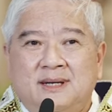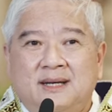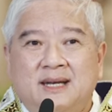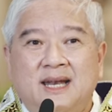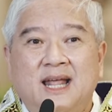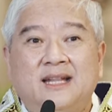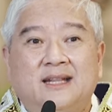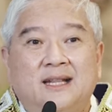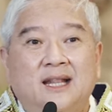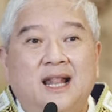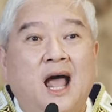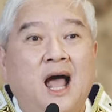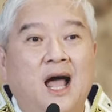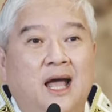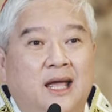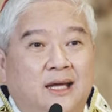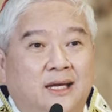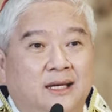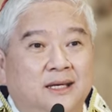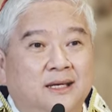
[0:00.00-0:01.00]
let
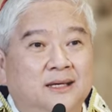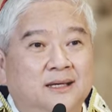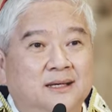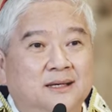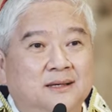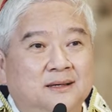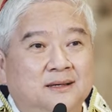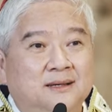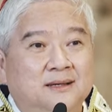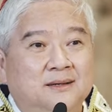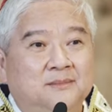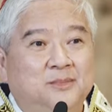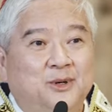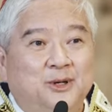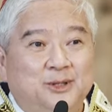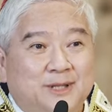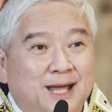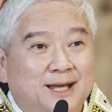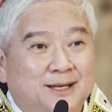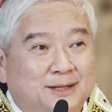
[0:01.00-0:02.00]
lie
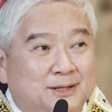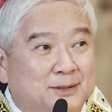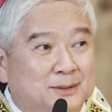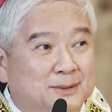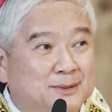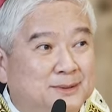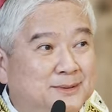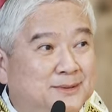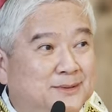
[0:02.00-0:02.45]
protect you.